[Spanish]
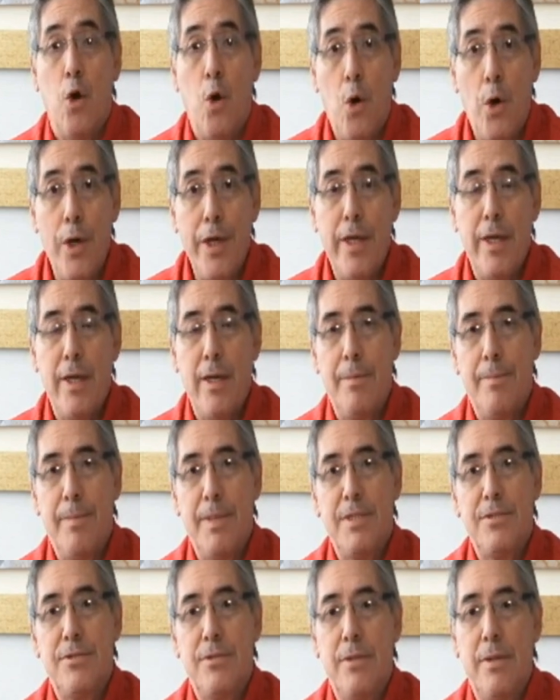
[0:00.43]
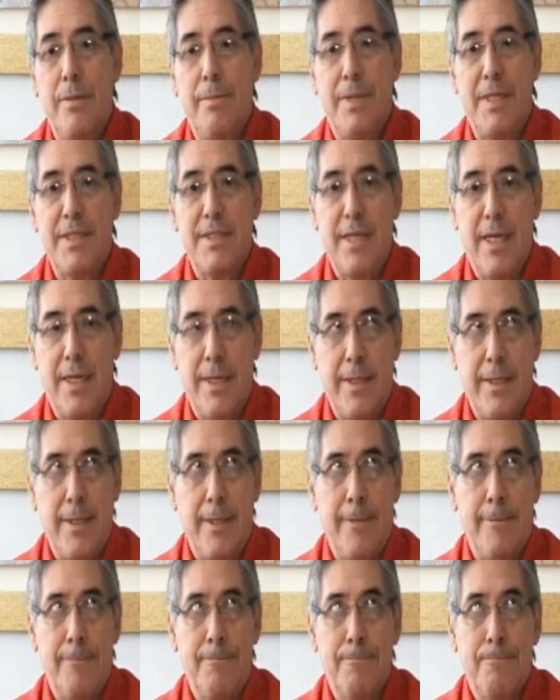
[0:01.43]
Hoy el precio del
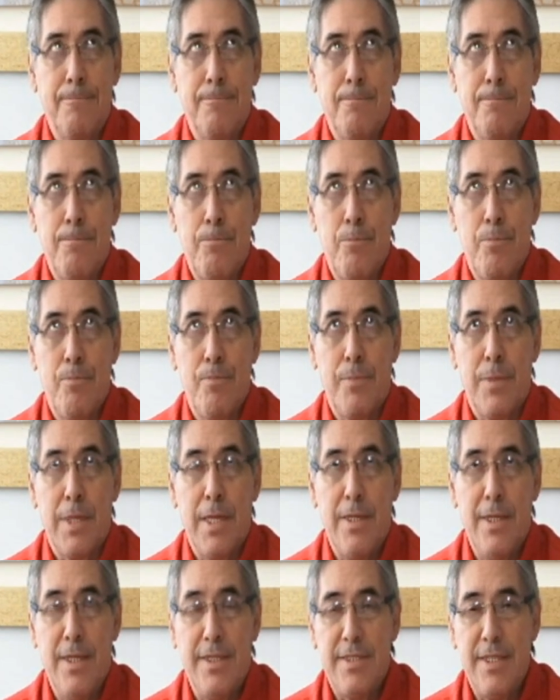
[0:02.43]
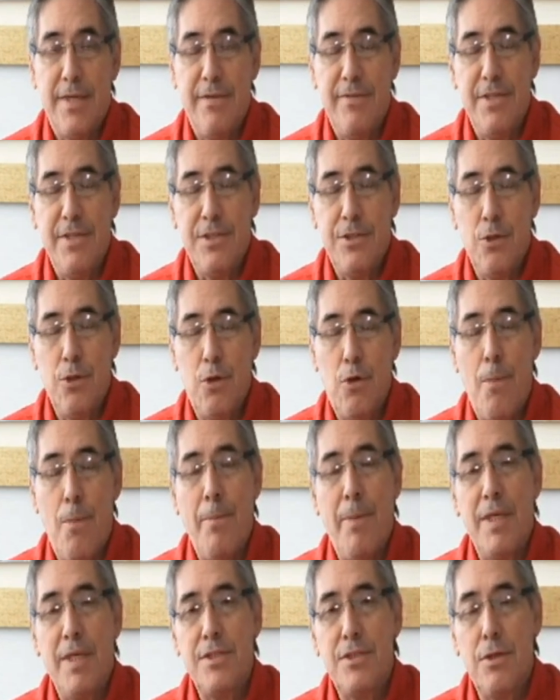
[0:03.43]
pasaje en el servicio
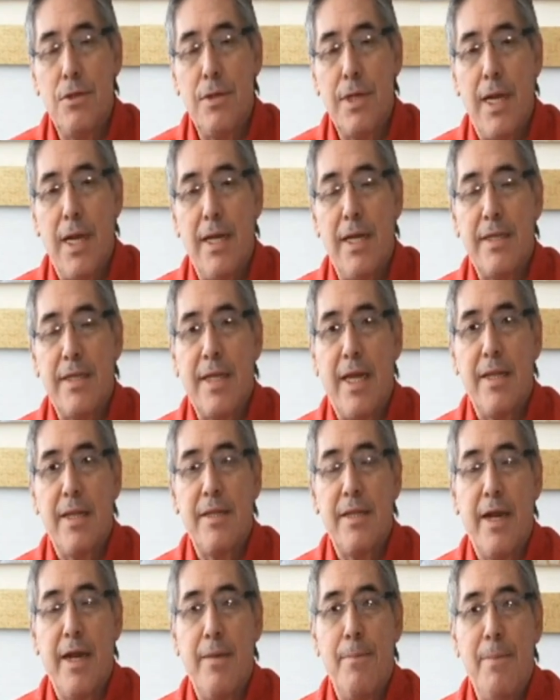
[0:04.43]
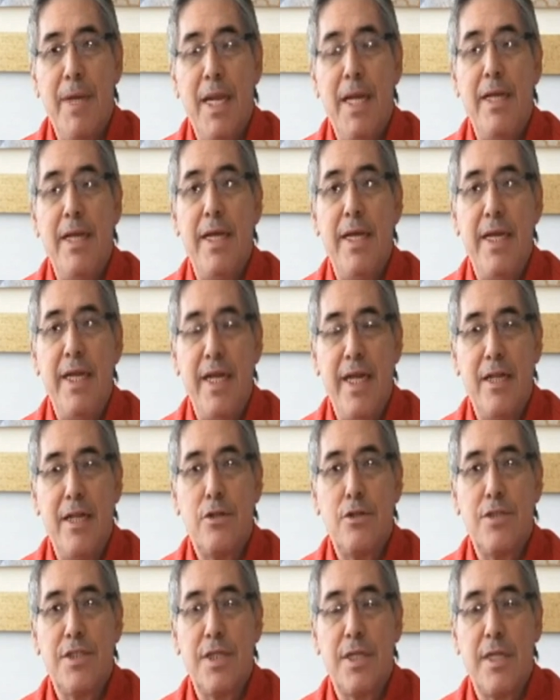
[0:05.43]
convencional está en
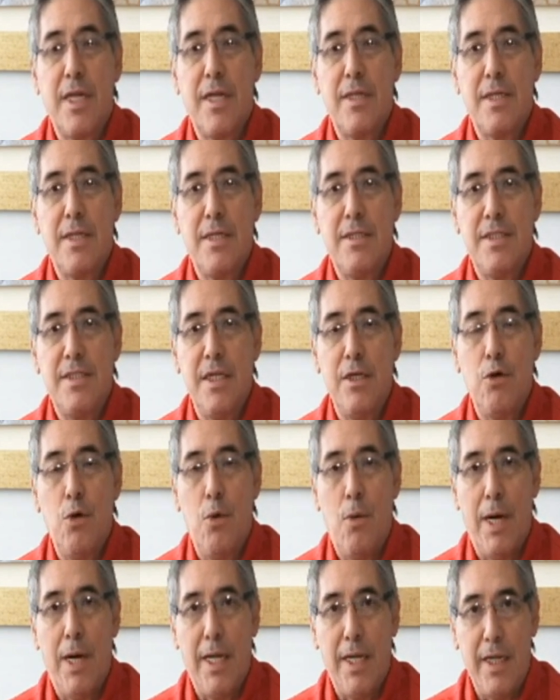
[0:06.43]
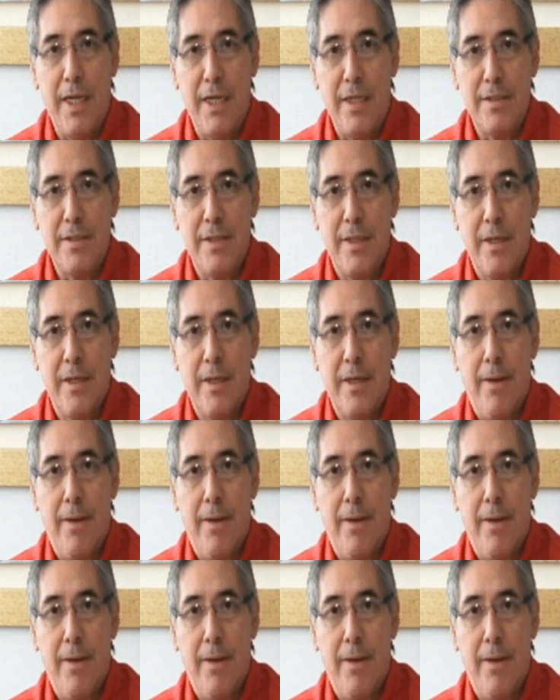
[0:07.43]
3.575 guaraníes.